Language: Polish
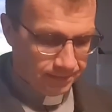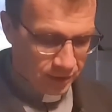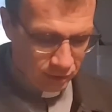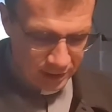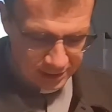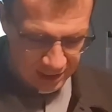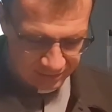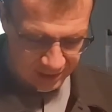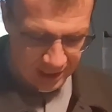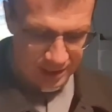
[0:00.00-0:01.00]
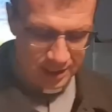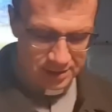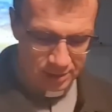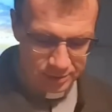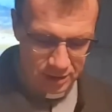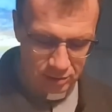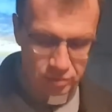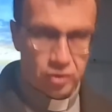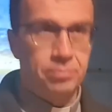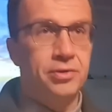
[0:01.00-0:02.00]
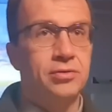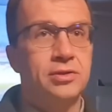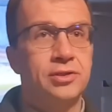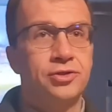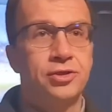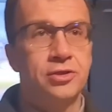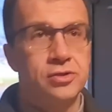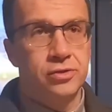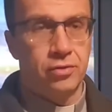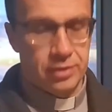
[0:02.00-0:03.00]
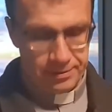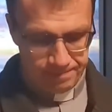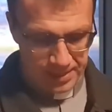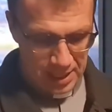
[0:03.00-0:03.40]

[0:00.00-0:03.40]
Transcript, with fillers: I to jest Ewangelia, cały ten rozdział 5, trzy historie.